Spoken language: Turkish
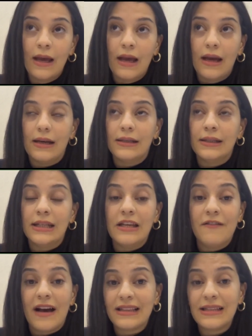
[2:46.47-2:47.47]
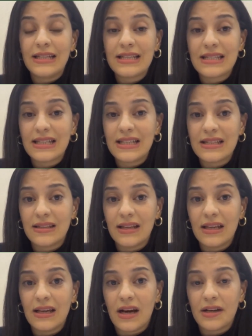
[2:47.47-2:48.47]
E, eventlerin
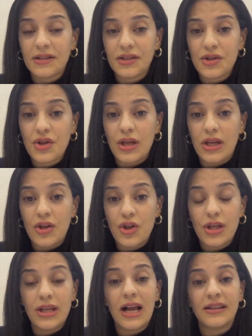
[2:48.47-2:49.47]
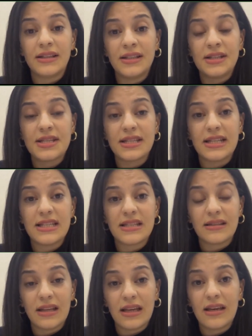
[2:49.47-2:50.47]
sayısındaki artış, iş ilanlarının
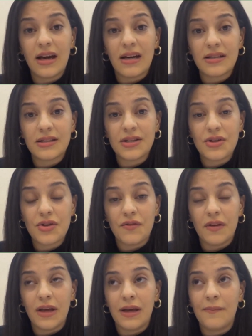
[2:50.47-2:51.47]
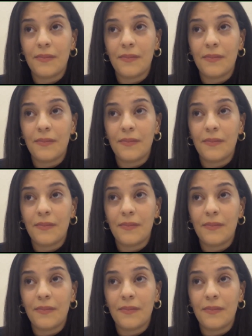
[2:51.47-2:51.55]
sayısındaki artış ve